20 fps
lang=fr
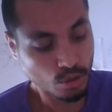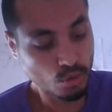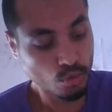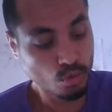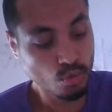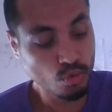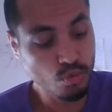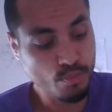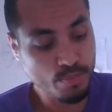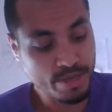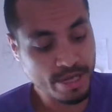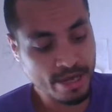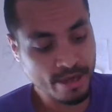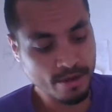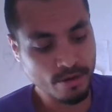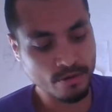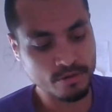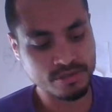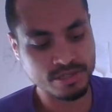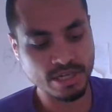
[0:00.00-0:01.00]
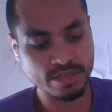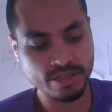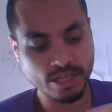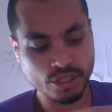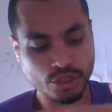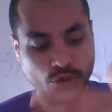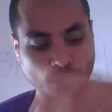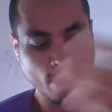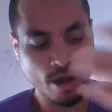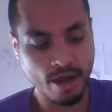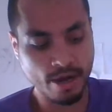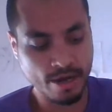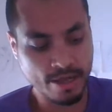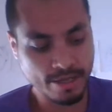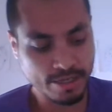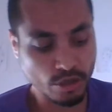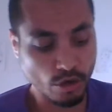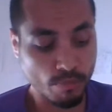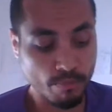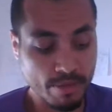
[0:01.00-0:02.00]
ou bien on s'attachera à l'un
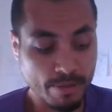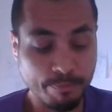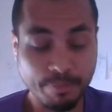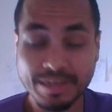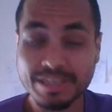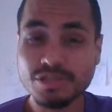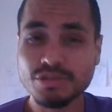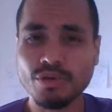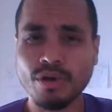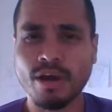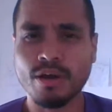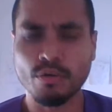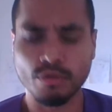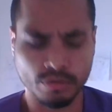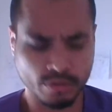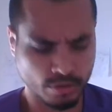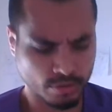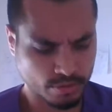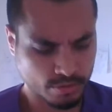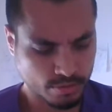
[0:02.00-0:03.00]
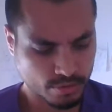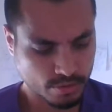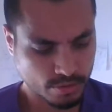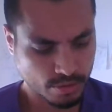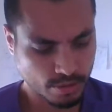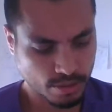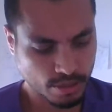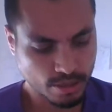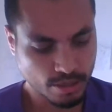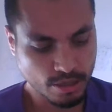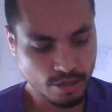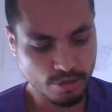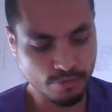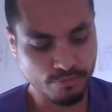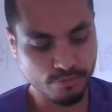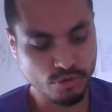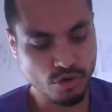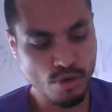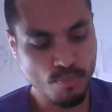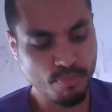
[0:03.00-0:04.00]
et on méprisera l'autre.
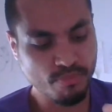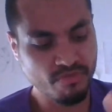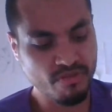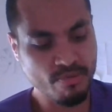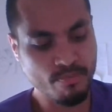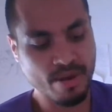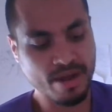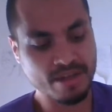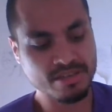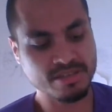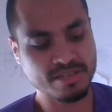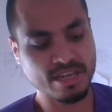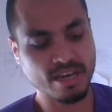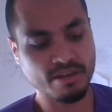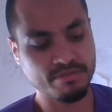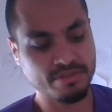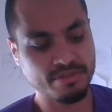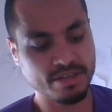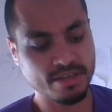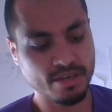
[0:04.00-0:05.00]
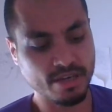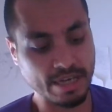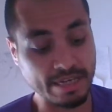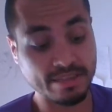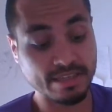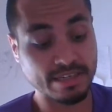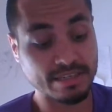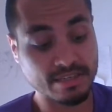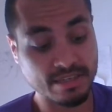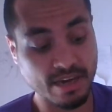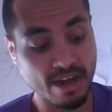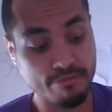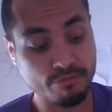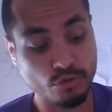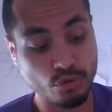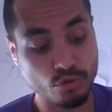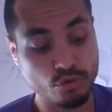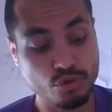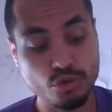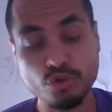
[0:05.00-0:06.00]
Vous ne pouvez pas servir, être esclave
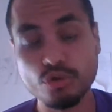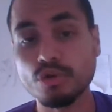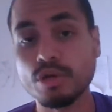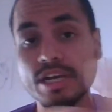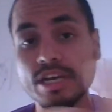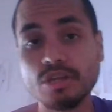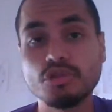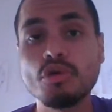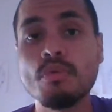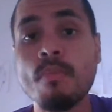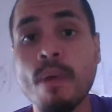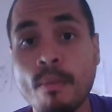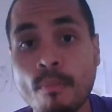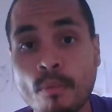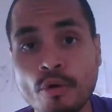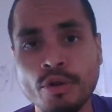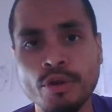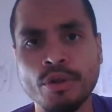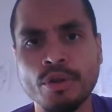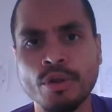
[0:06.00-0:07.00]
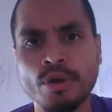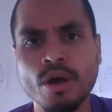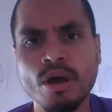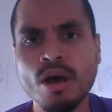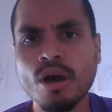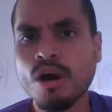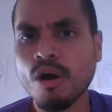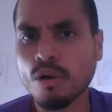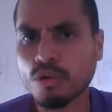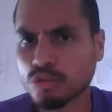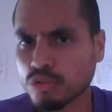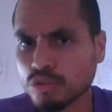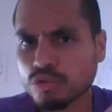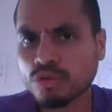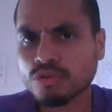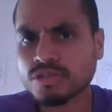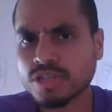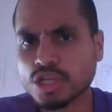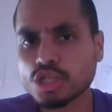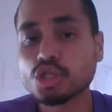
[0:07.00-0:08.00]
de Dieu et de Mammon. Tout
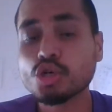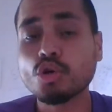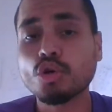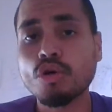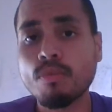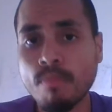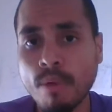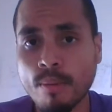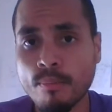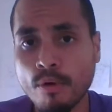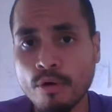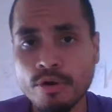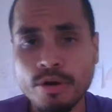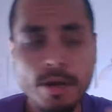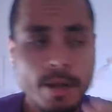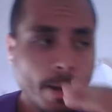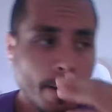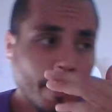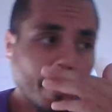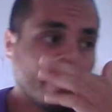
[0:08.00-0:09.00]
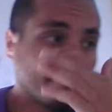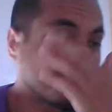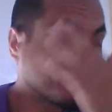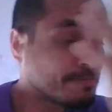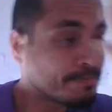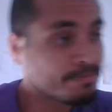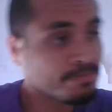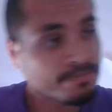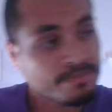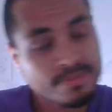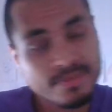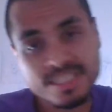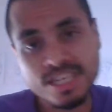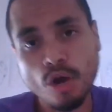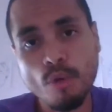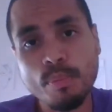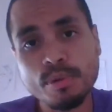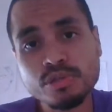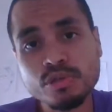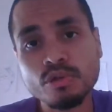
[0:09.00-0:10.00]
en sachant que Mammon, ça
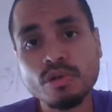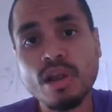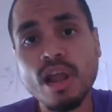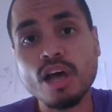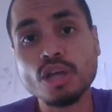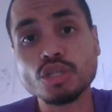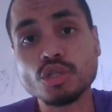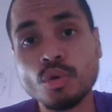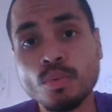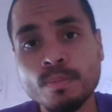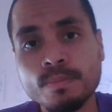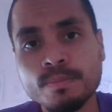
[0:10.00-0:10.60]
représente l'argent.